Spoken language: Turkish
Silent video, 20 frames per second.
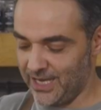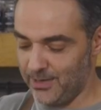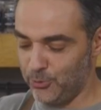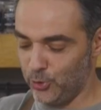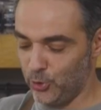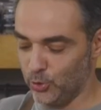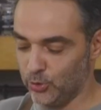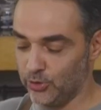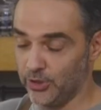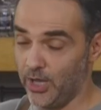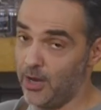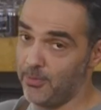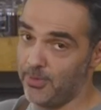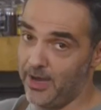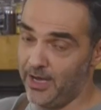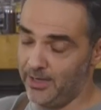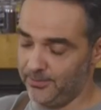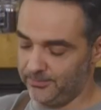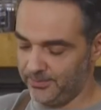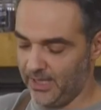emin olun.
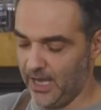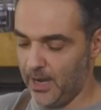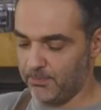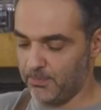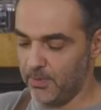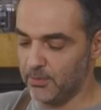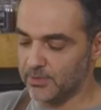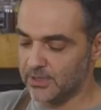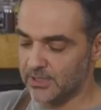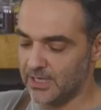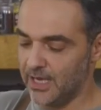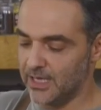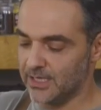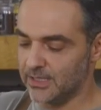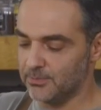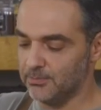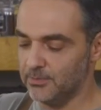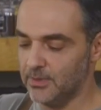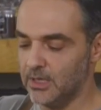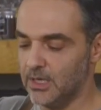Ama ne yapmamız
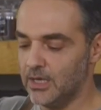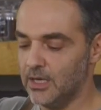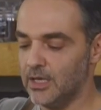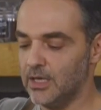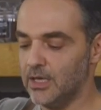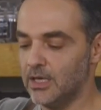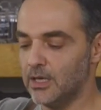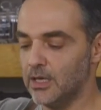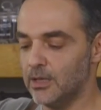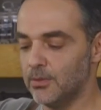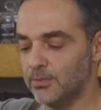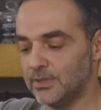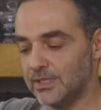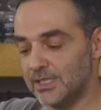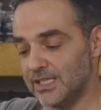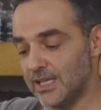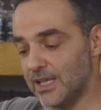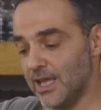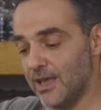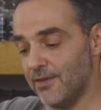lazım?
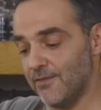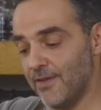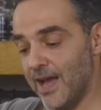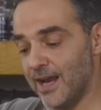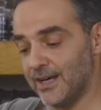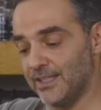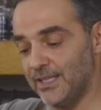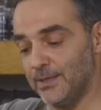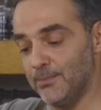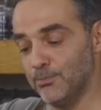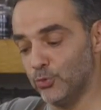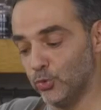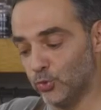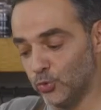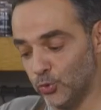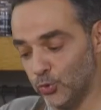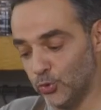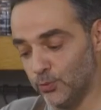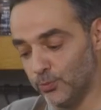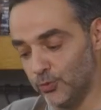Size verdiğim
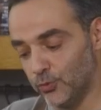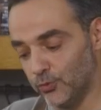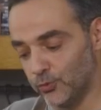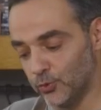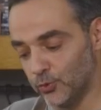bütün püf